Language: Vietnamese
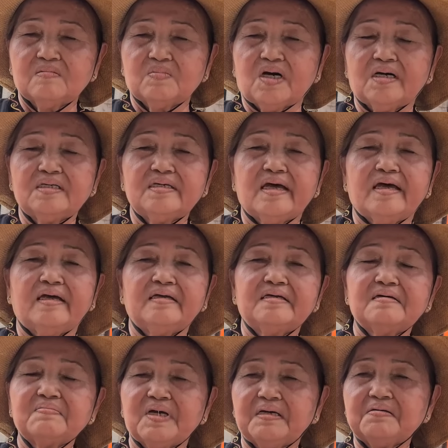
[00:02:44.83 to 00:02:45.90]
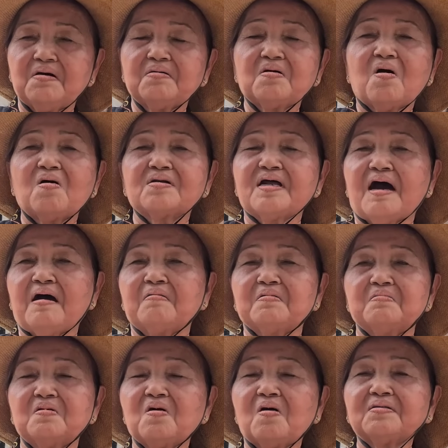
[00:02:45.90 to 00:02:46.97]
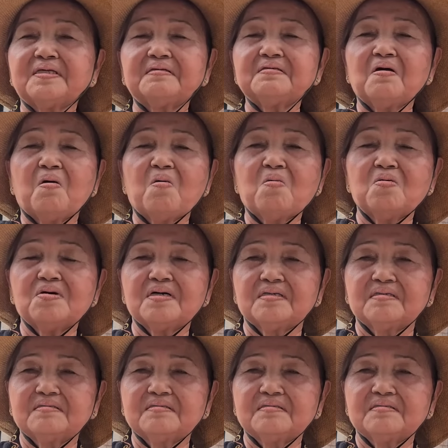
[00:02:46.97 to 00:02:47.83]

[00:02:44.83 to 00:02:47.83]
bởi vậy mẹ nói con nào cũng có tánh ngu